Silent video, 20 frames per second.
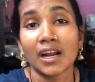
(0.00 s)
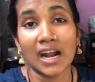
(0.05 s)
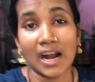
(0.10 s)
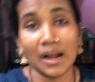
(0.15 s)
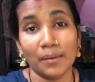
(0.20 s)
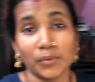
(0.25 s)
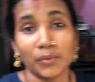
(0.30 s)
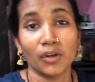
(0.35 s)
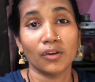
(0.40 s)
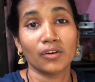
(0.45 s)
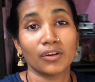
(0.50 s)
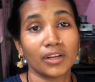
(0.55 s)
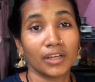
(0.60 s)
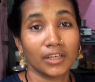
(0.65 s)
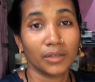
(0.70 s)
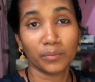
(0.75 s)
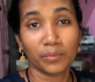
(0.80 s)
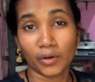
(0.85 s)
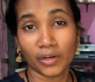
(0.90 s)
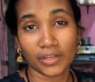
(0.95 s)
काम भी
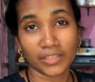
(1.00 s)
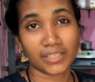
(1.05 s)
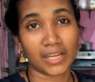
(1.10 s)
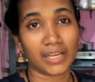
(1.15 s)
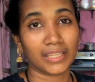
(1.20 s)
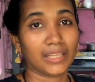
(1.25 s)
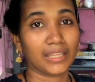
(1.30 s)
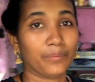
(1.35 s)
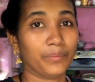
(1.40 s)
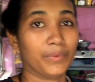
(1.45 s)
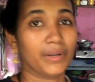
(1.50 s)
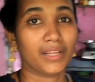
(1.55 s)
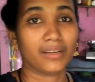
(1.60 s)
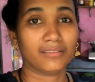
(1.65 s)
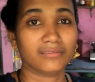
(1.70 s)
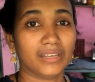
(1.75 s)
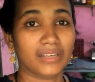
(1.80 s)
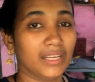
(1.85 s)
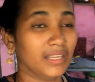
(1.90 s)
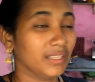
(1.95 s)
ऑलरेडी बहुत ज्यादा पड़ा
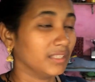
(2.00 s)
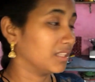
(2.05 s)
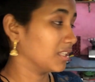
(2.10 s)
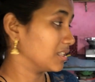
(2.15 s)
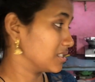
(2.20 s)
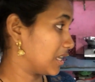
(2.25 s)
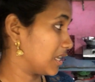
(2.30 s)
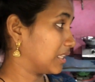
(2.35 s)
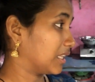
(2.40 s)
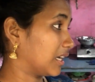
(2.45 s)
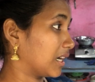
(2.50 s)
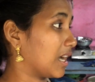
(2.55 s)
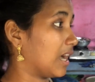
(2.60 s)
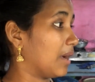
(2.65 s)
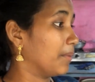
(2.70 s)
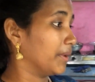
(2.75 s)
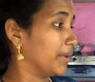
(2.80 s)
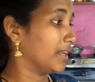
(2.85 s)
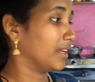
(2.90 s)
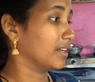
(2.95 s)
हुआ है इतना ज्यादा
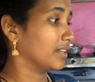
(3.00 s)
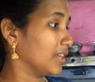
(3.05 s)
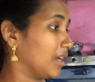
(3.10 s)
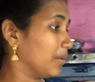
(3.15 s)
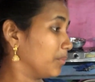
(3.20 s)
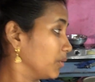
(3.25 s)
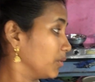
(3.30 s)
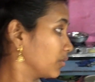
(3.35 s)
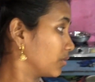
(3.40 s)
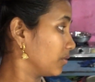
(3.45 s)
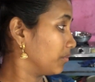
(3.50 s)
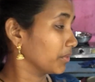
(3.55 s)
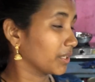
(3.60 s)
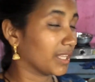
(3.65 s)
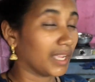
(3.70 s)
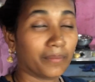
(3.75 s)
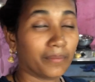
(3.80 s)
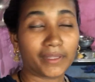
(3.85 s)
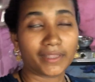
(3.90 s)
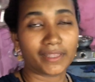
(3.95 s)
काम है ना कि आप लोग को हम
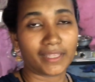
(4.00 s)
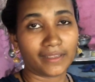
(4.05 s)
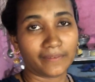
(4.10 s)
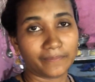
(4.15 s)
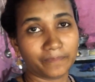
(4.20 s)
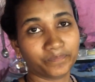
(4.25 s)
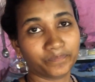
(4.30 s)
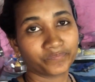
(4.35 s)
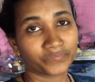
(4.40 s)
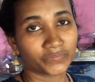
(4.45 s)
क्या बताएं